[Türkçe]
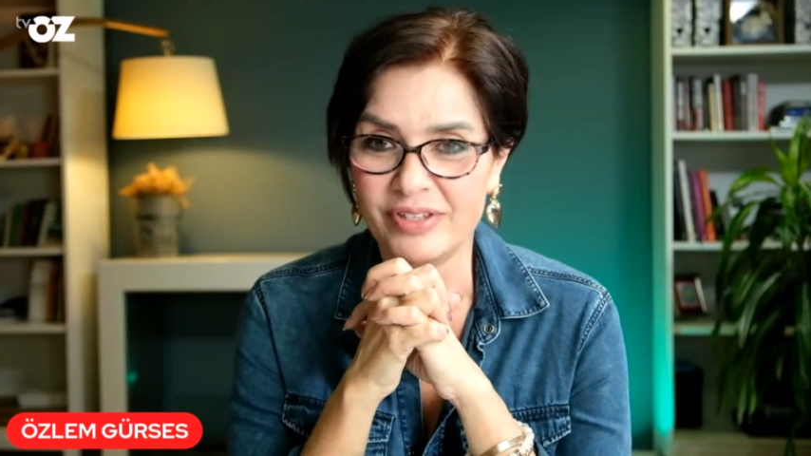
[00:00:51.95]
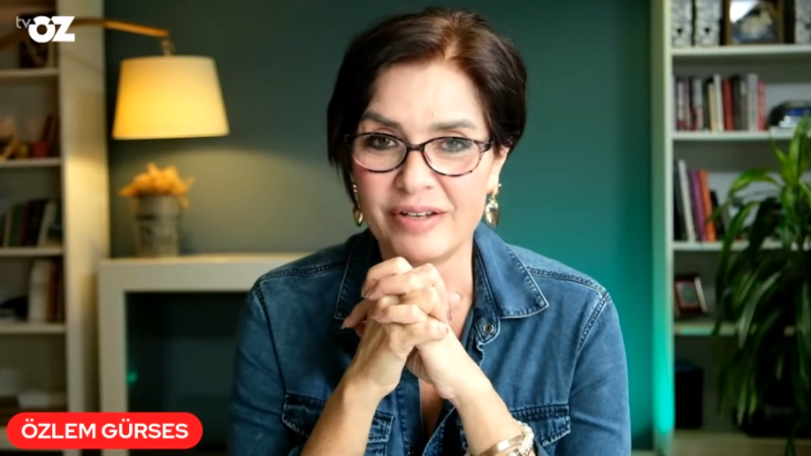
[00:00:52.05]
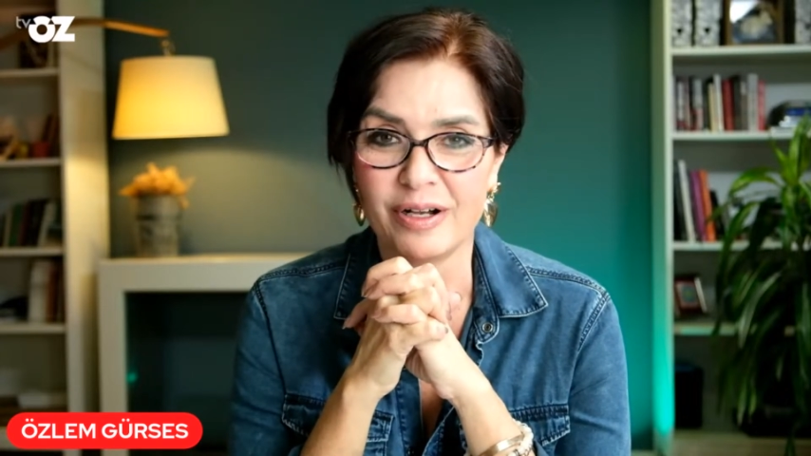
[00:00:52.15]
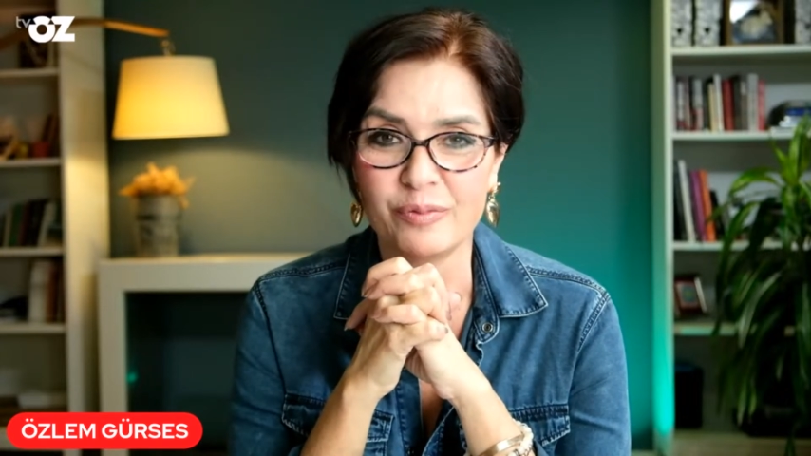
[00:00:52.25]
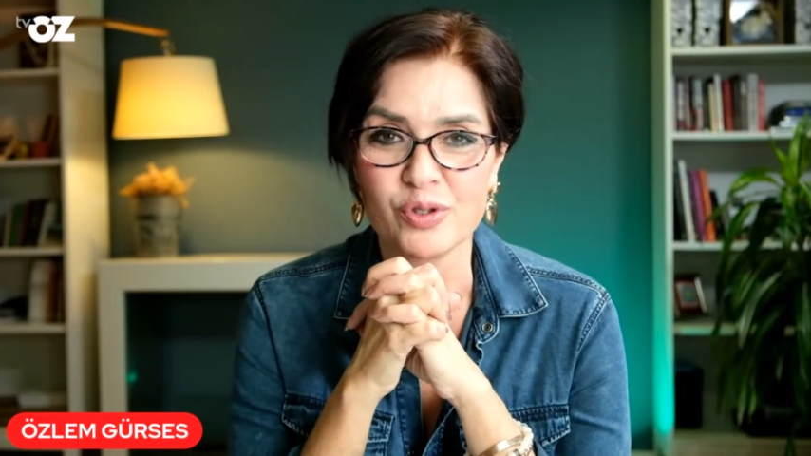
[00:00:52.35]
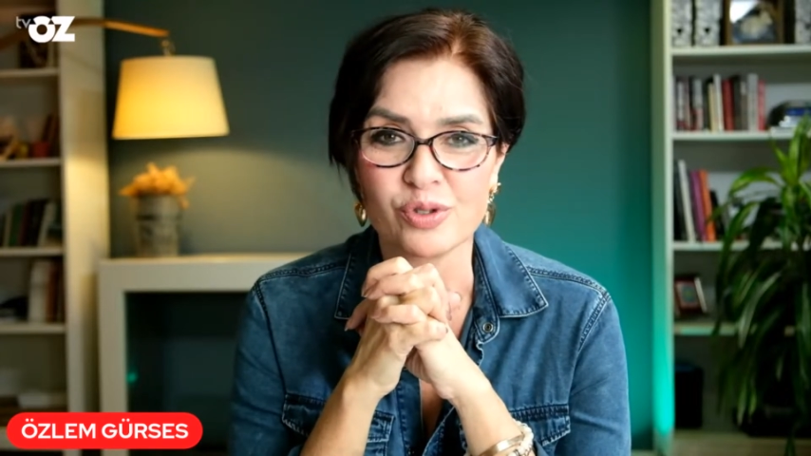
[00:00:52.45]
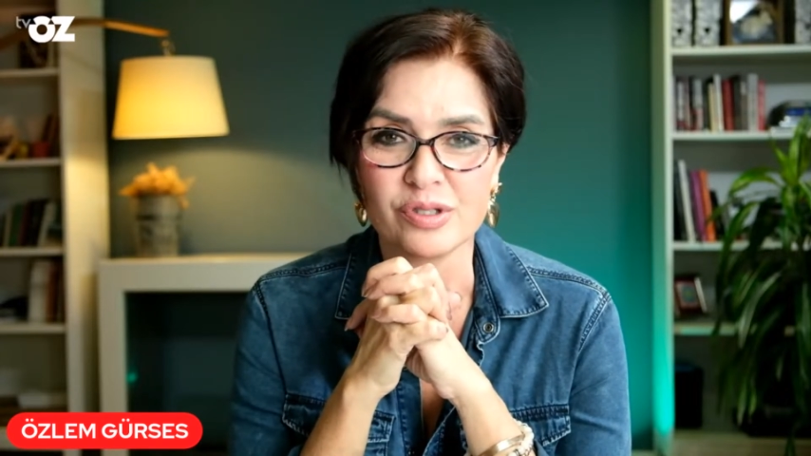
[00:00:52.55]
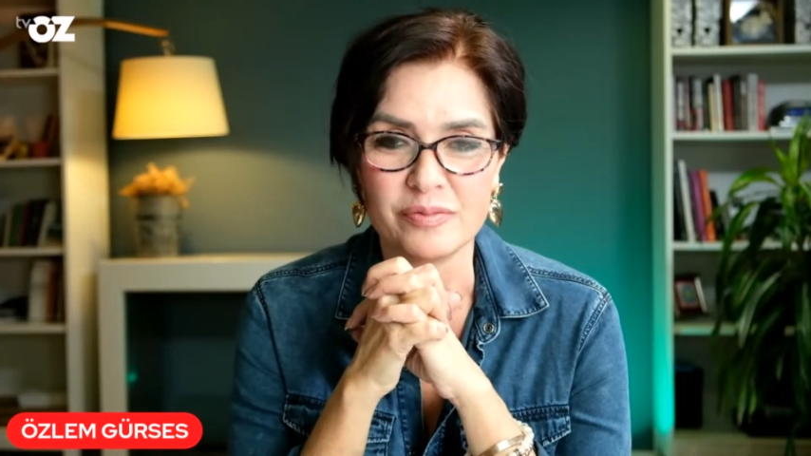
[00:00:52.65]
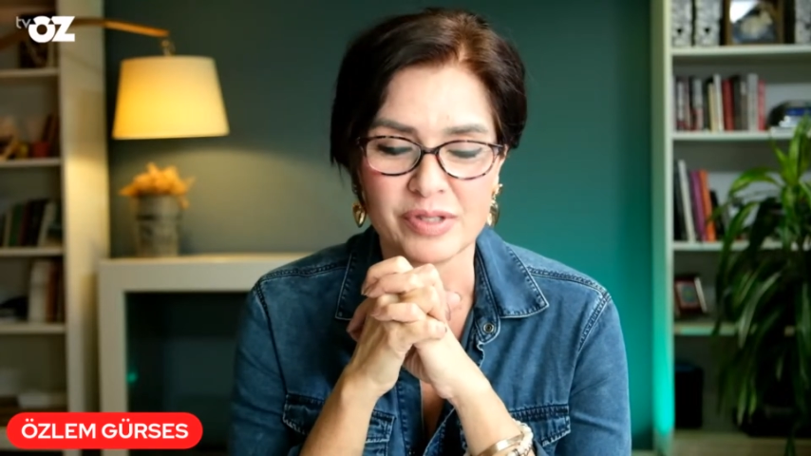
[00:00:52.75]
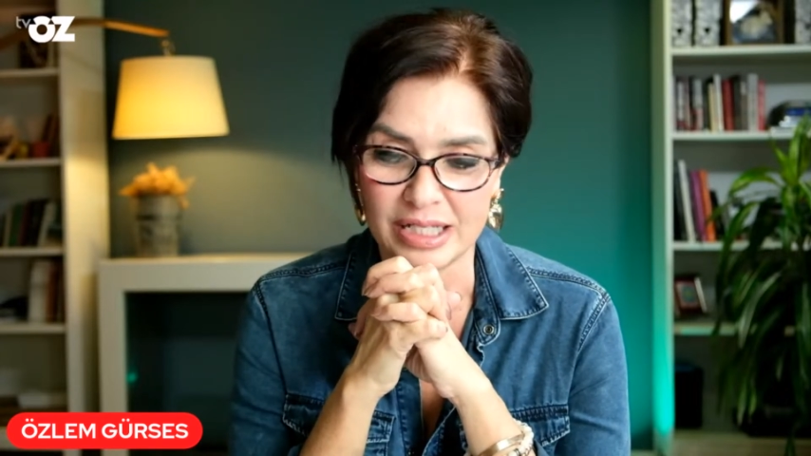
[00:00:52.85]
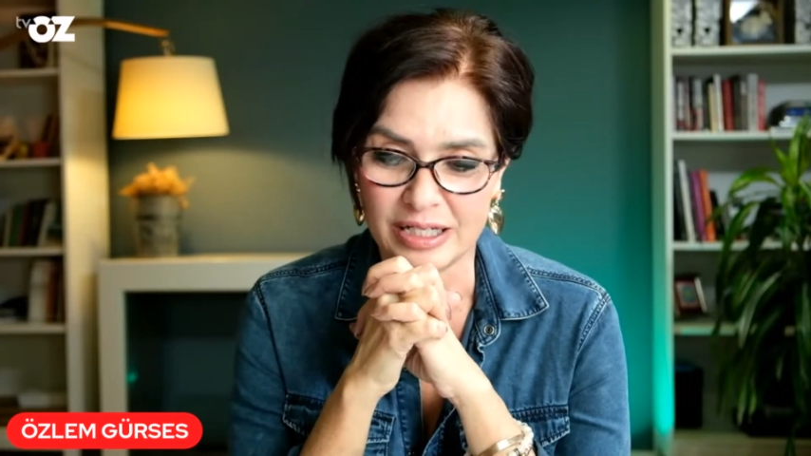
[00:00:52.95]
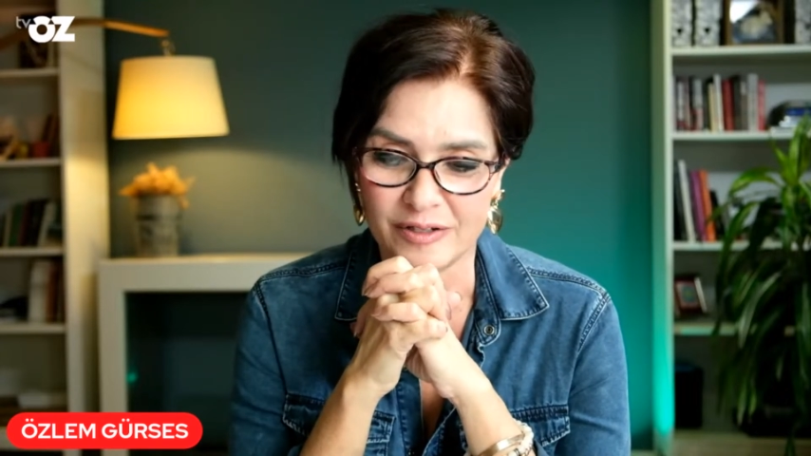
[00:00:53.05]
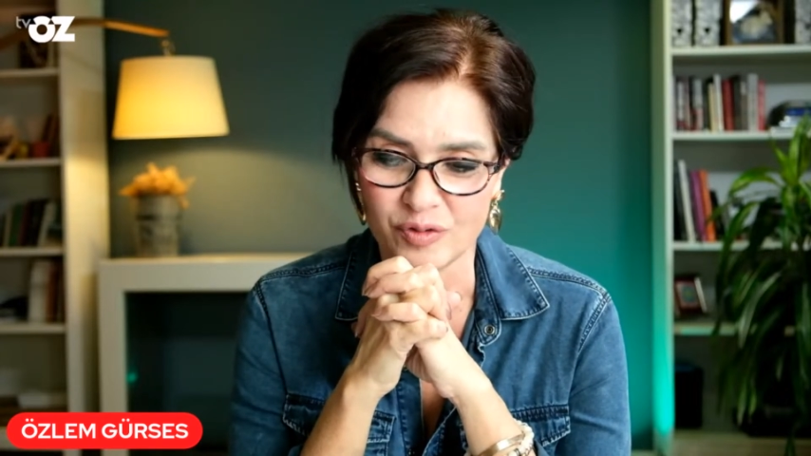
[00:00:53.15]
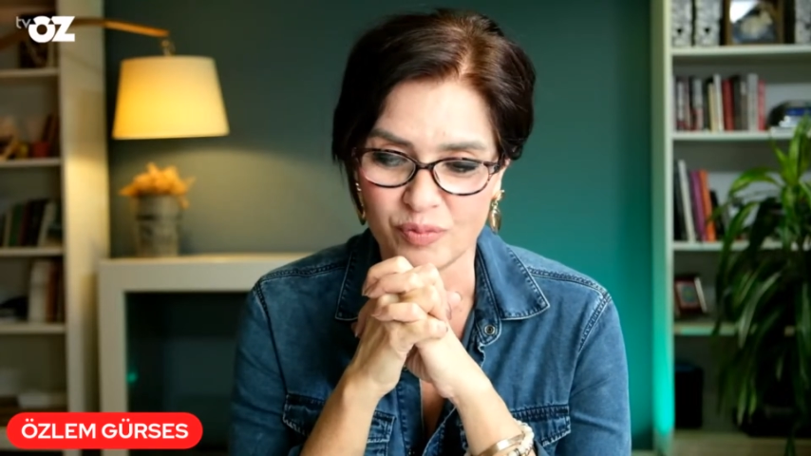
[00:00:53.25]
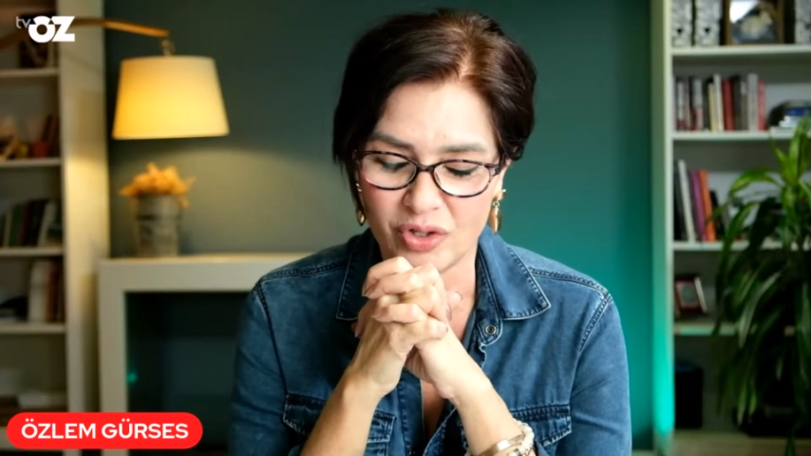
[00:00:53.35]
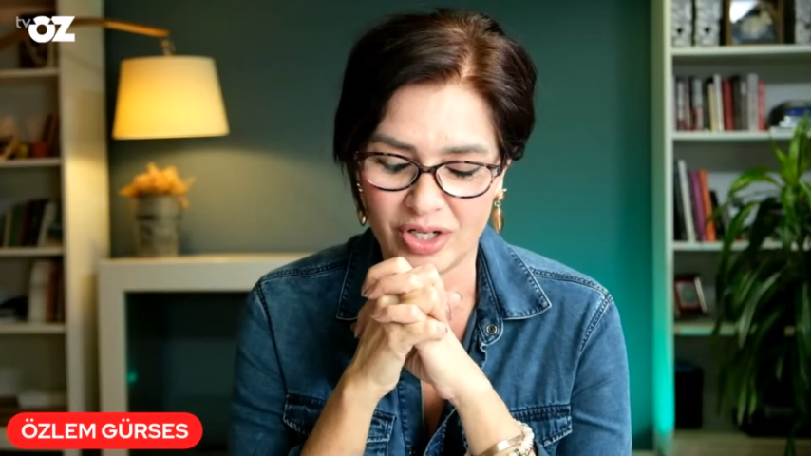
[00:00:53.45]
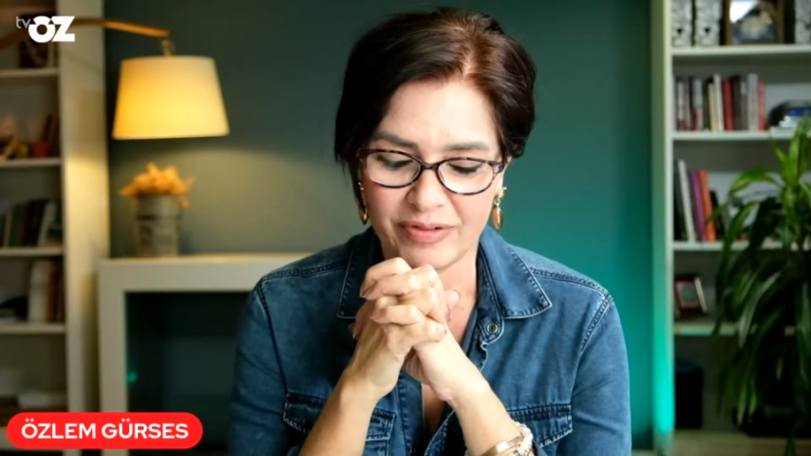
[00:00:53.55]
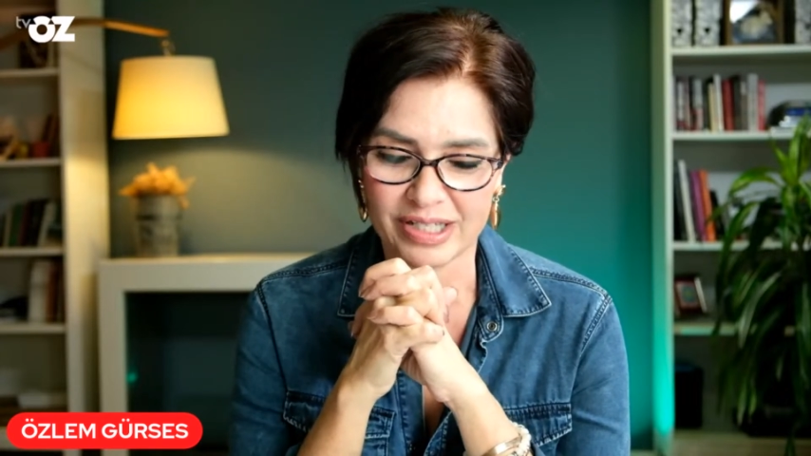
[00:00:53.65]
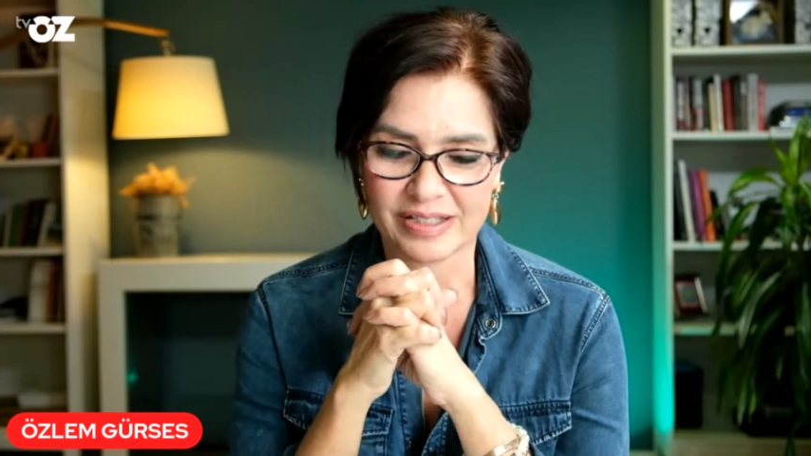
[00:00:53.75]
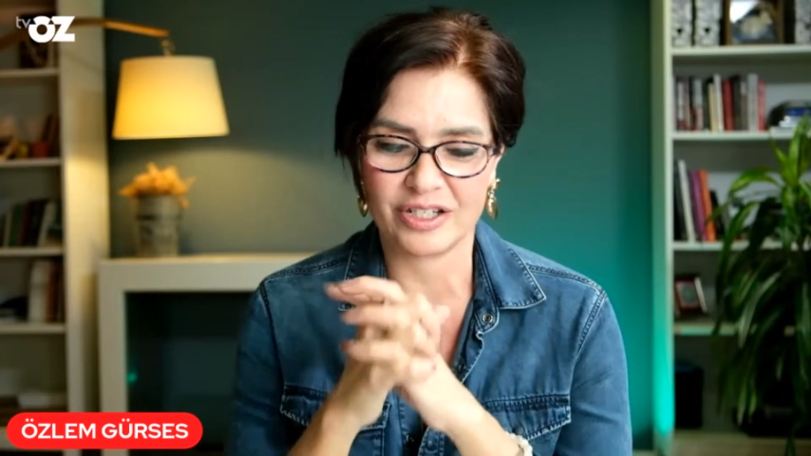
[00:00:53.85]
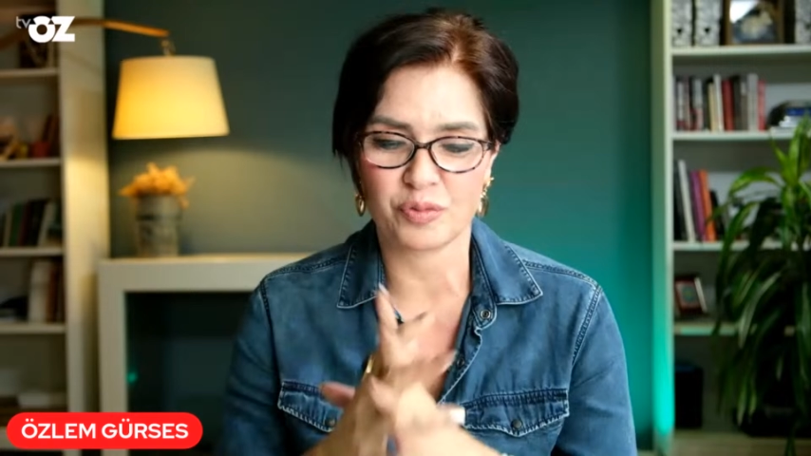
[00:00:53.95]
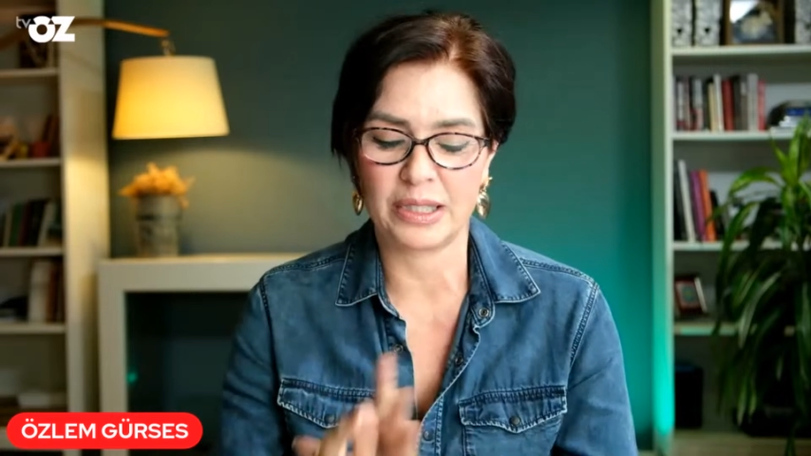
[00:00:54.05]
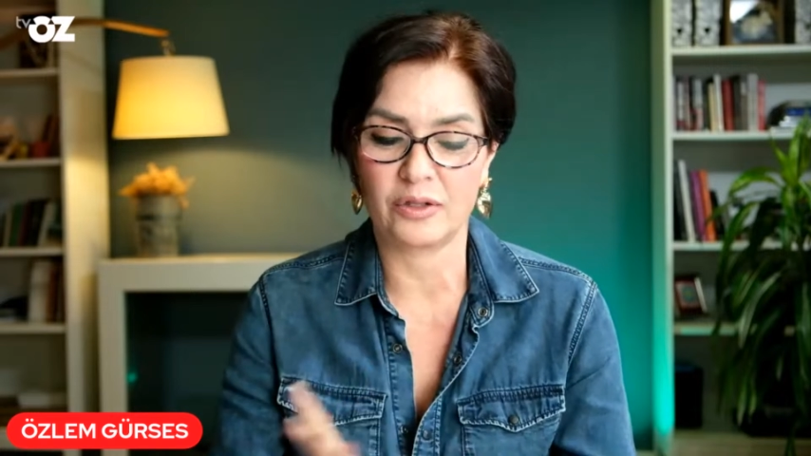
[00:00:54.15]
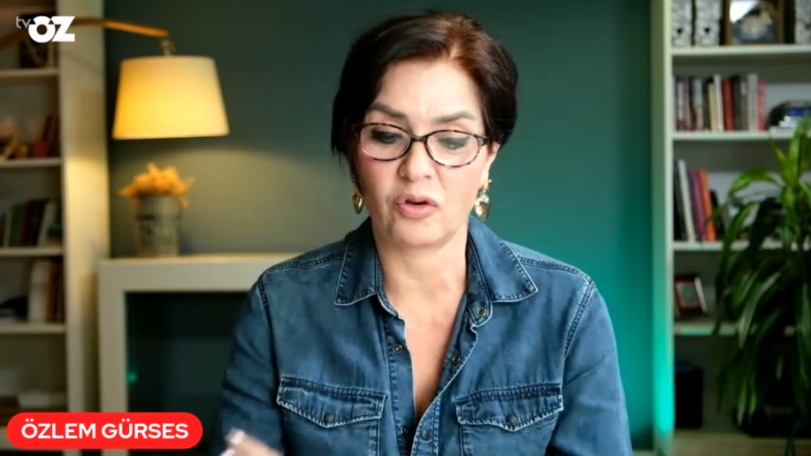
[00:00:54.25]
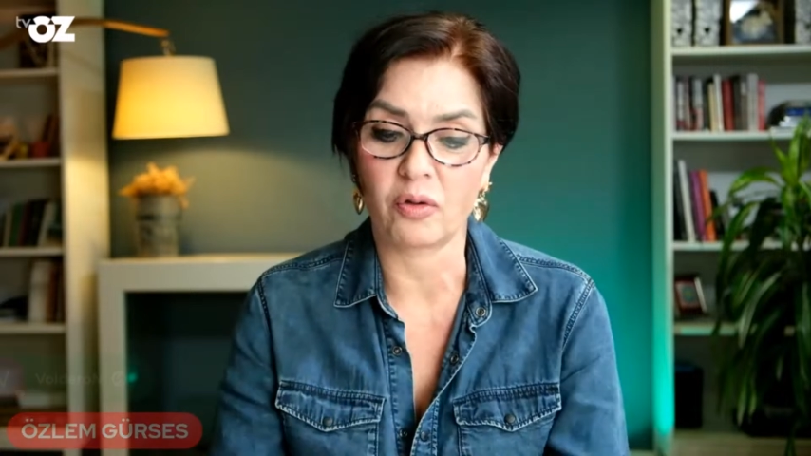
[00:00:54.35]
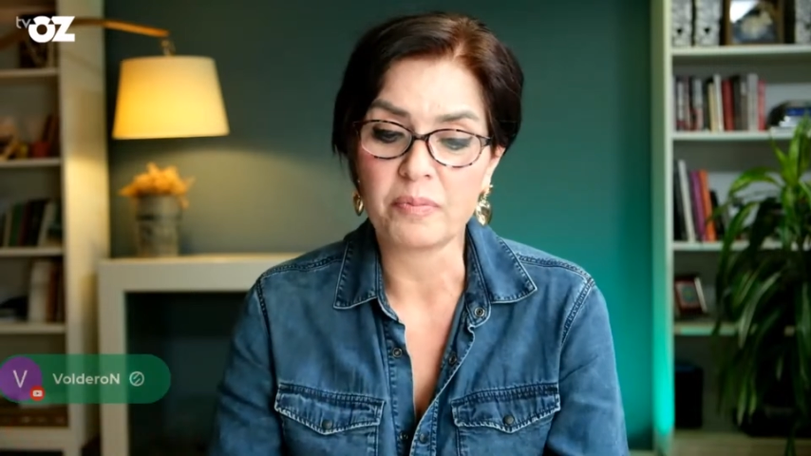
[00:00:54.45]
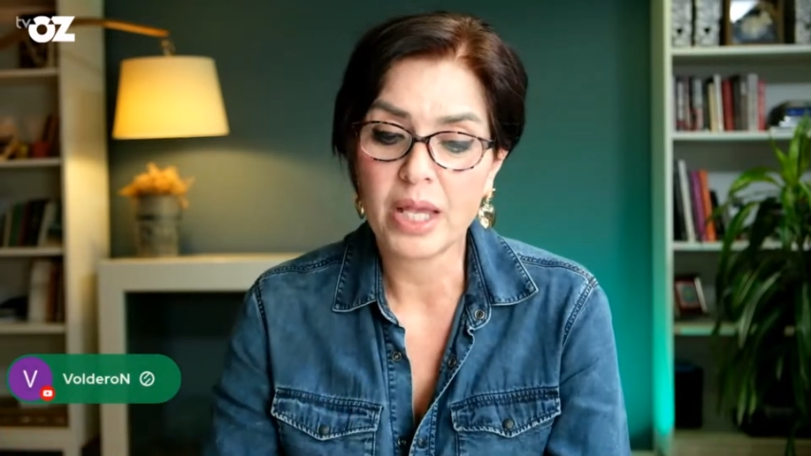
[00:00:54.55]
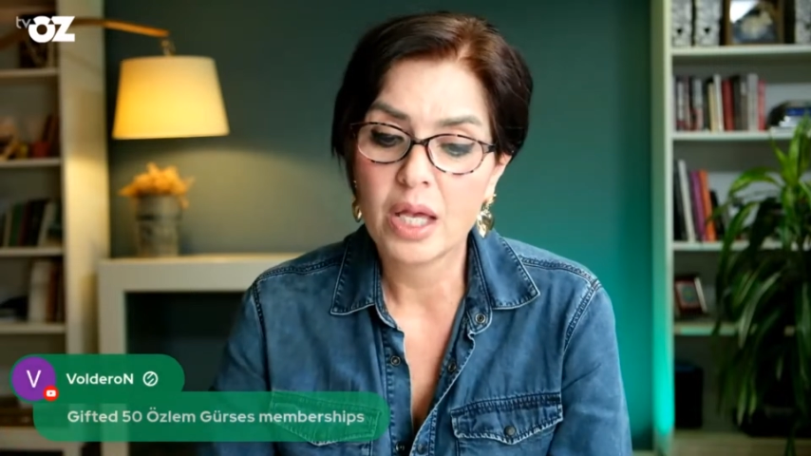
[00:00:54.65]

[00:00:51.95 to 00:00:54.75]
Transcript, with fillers: Devam diyorsun değil mi Sena'cığım? Böyle vazgeçmek yok.